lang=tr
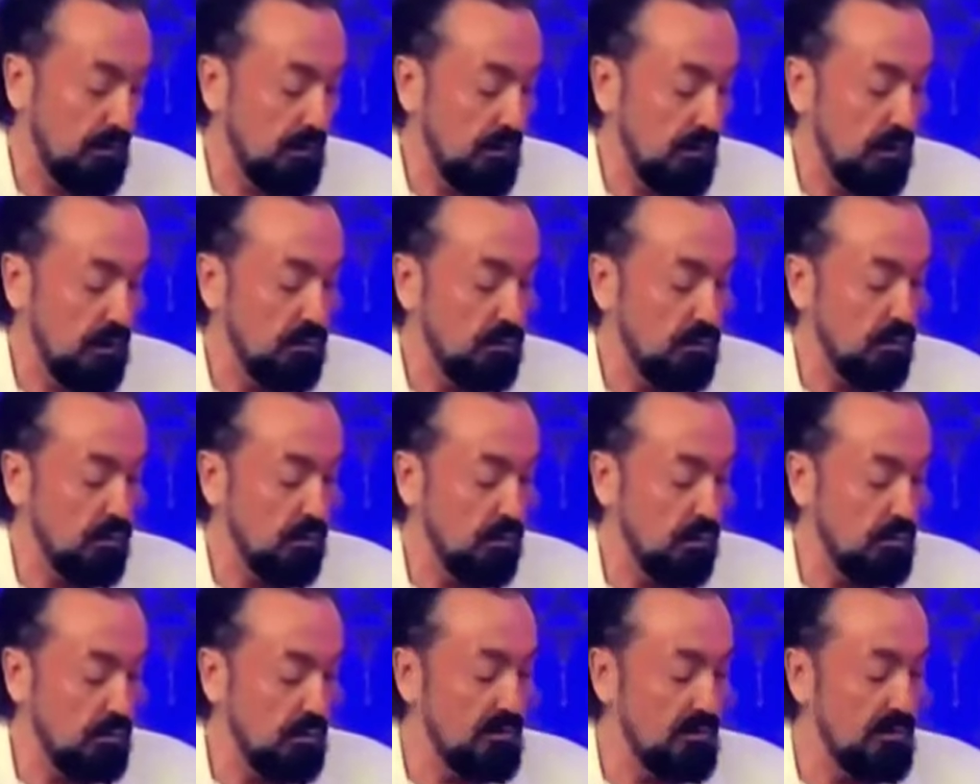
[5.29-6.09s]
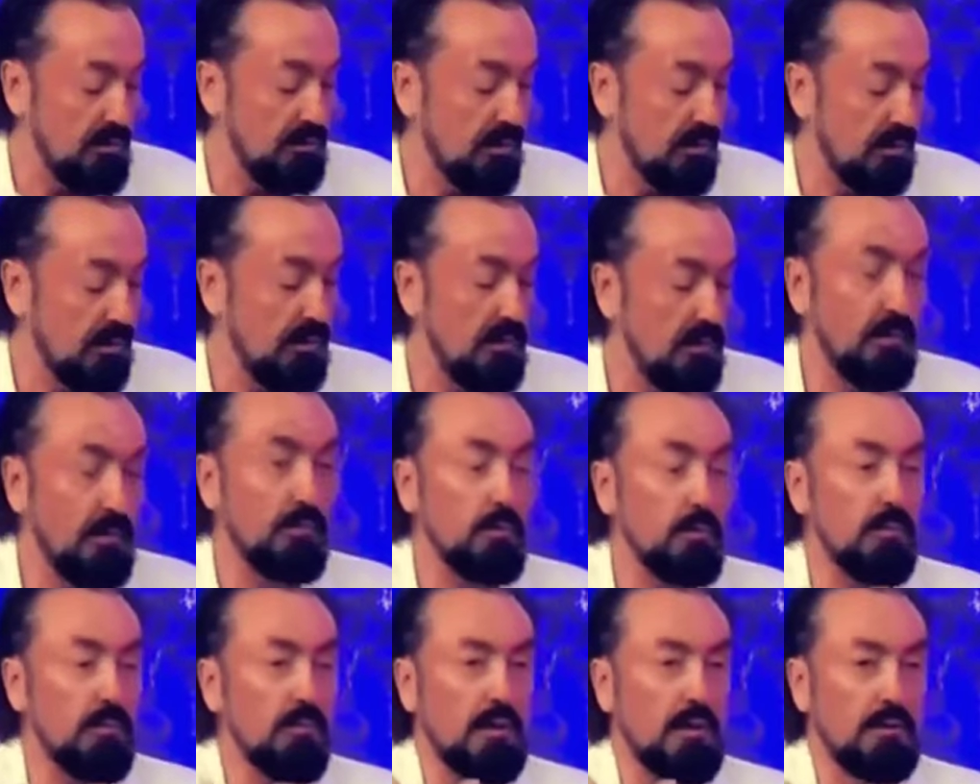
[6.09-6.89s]
Yahut onda bir
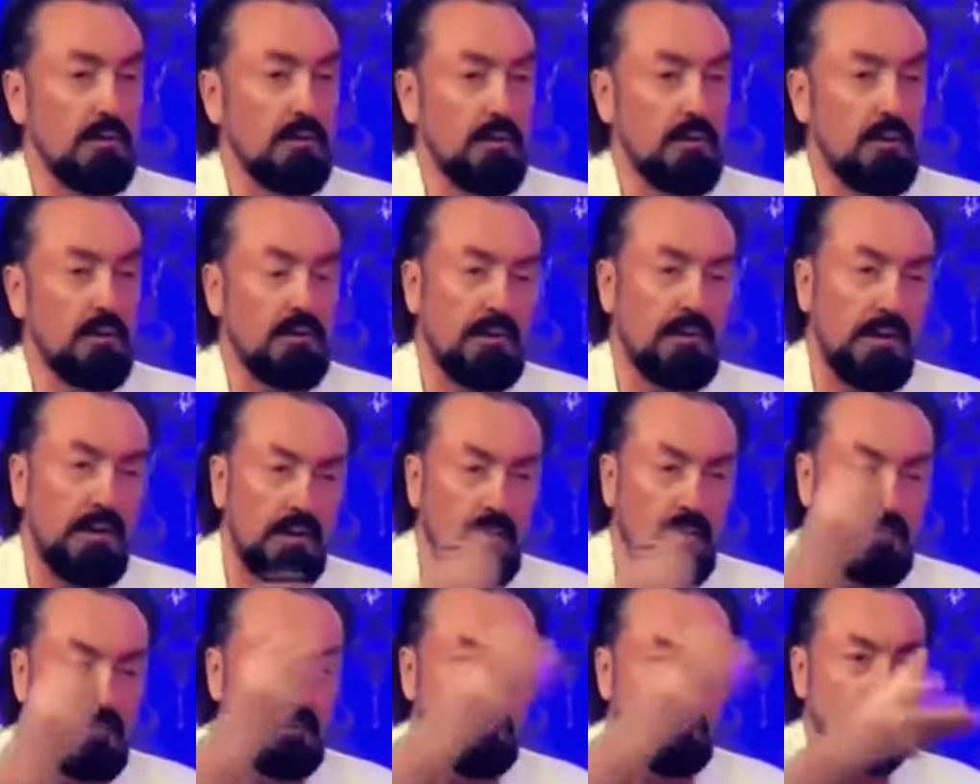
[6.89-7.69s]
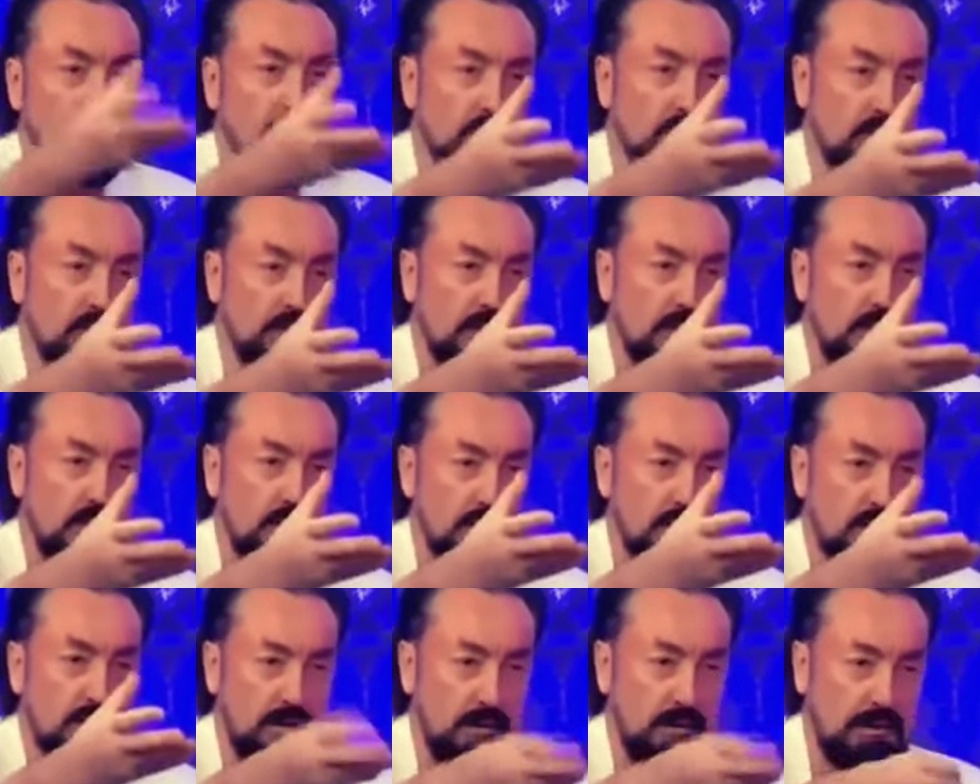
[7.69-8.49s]
delilik mi var diyorlar. Deli mi o
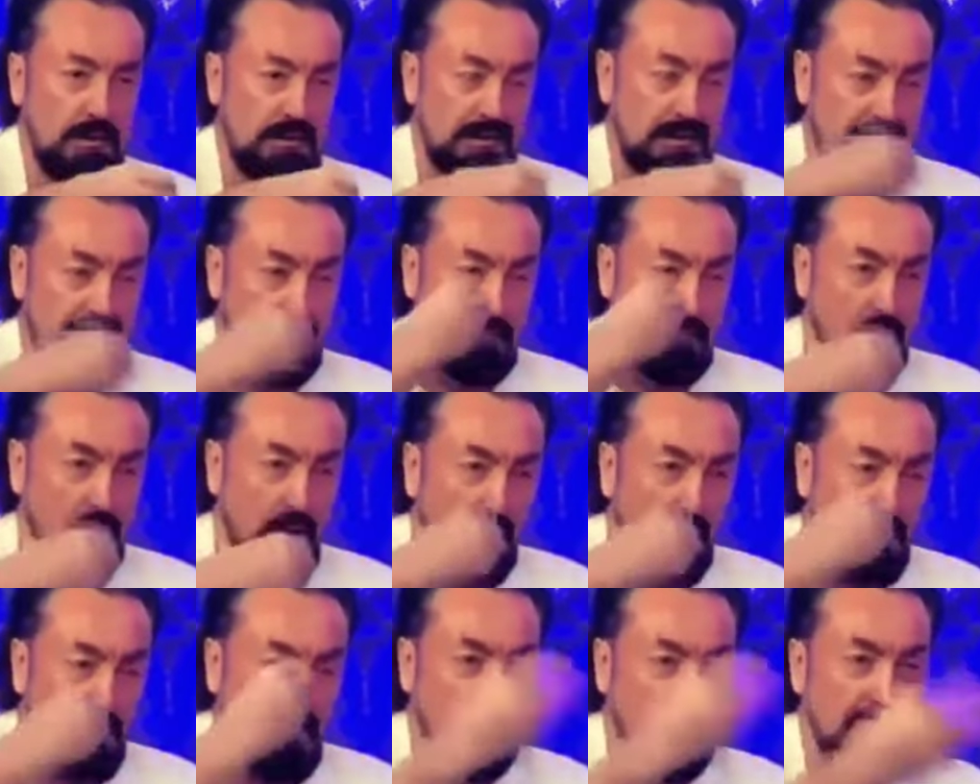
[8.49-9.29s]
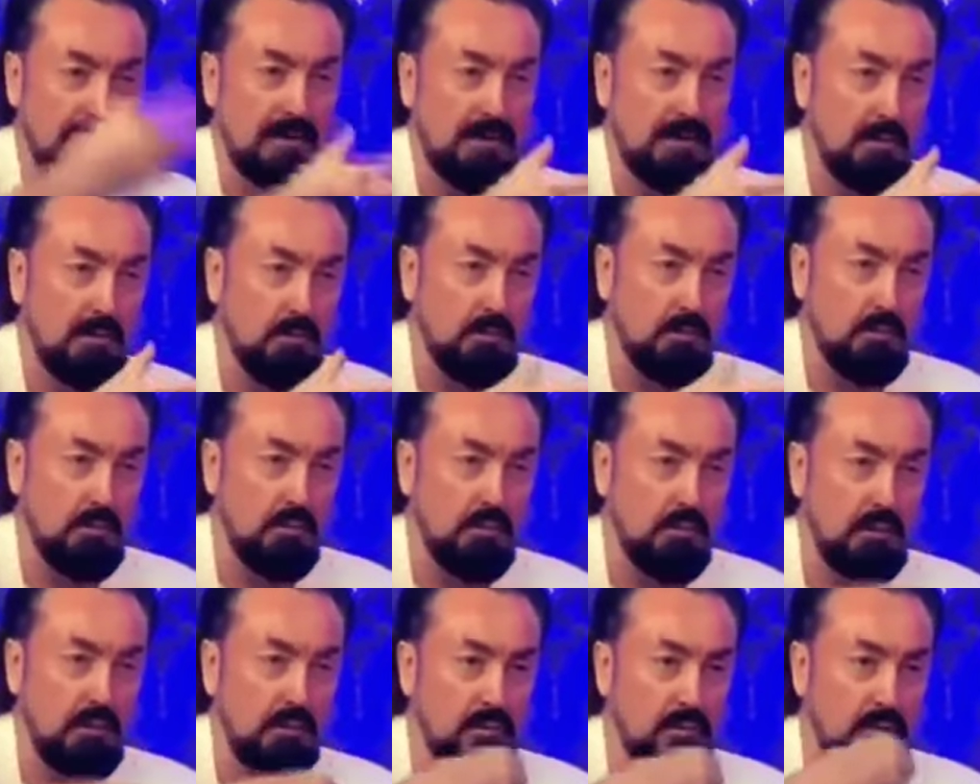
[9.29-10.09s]
diyorlar. Yani öyle bir iddiadan
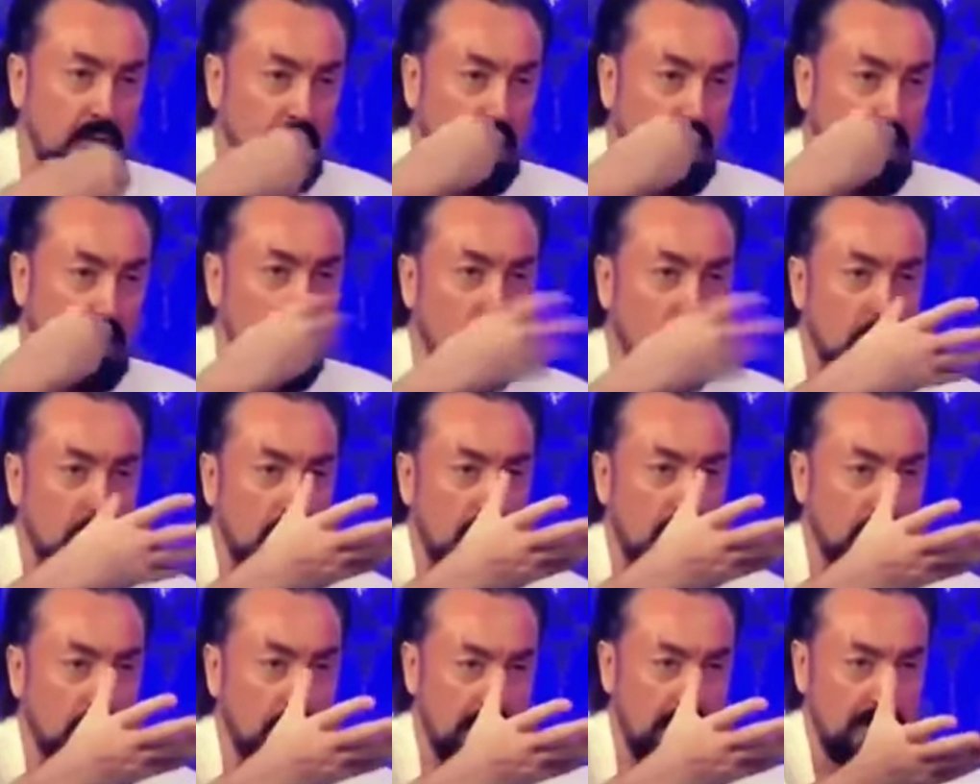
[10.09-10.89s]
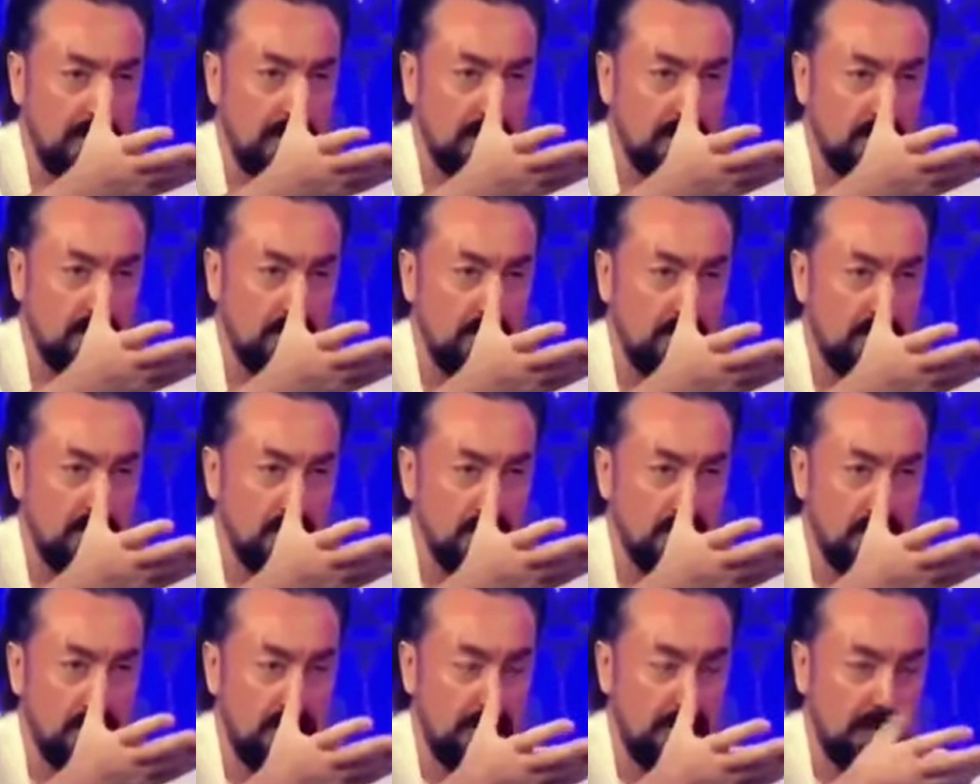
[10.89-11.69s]
bulunuyorlar diyorlar. Ya Muhammed sana
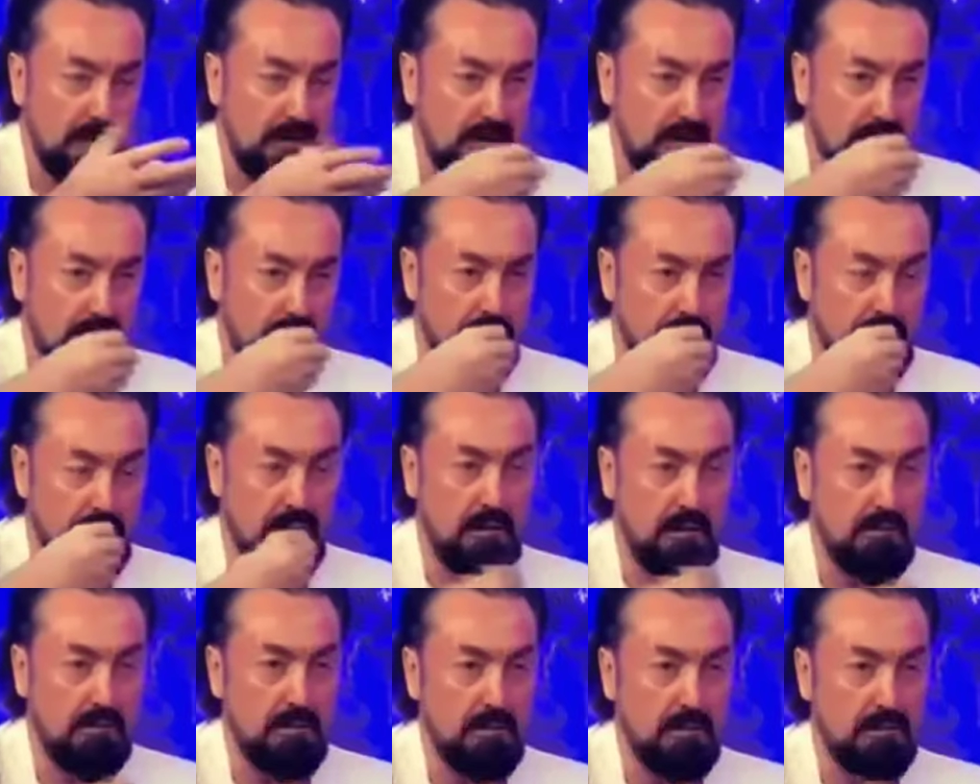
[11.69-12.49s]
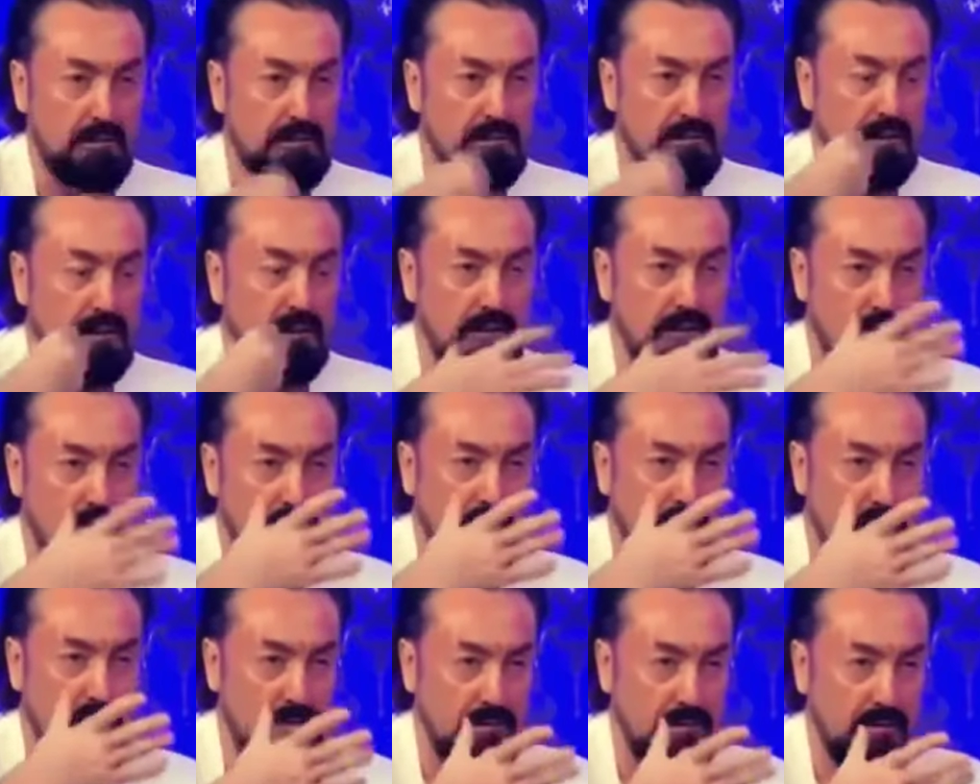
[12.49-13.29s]
diyorlar. Yani peygamberimde
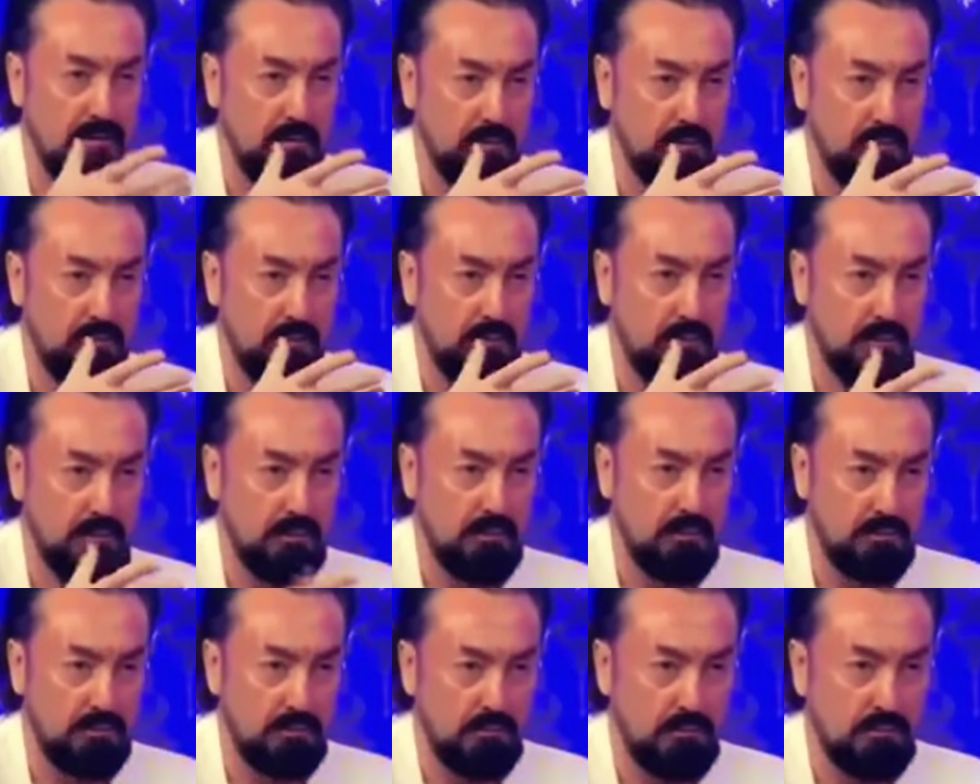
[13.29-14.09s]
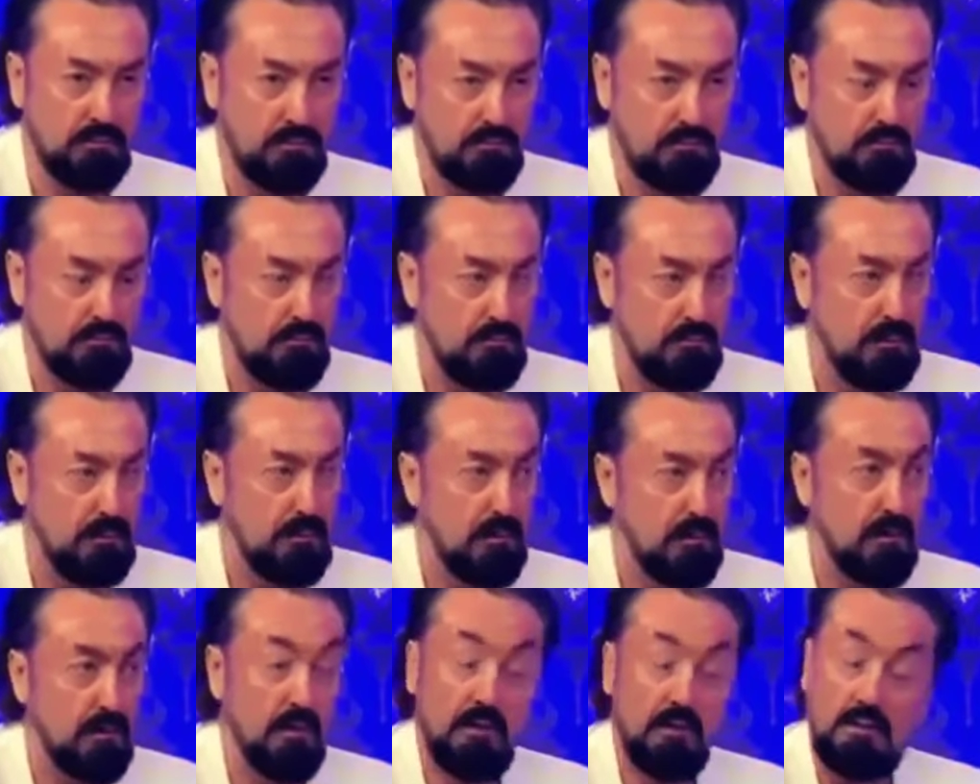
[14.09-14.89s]
delilik iddiasında bulunuyor biliyorsun.
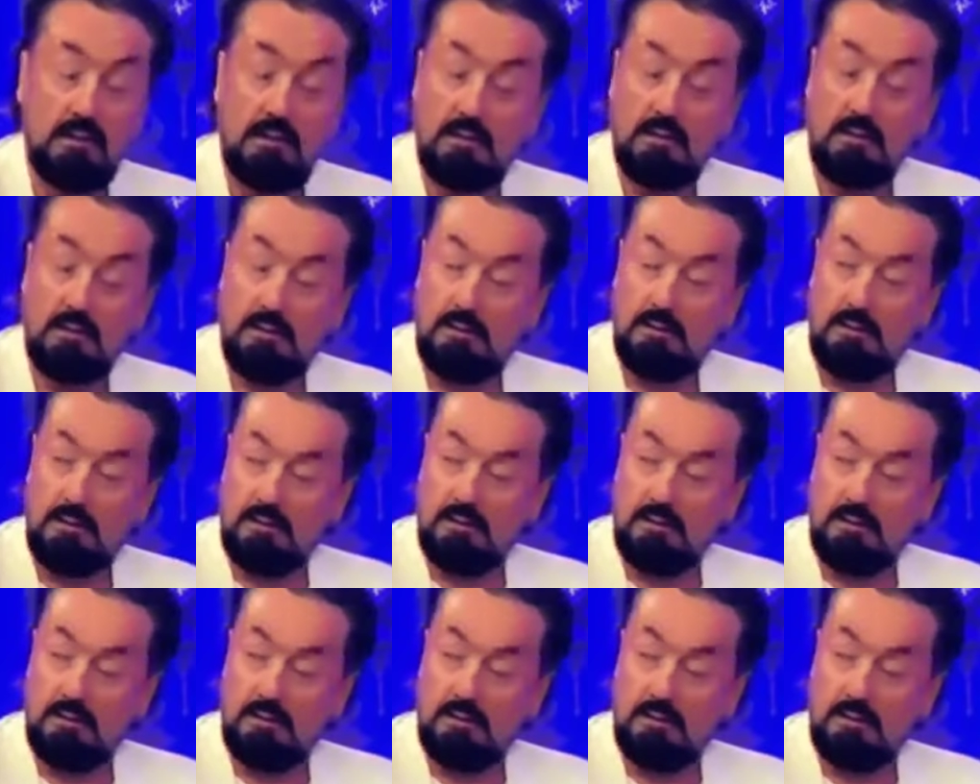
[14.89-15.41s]
İnşallah.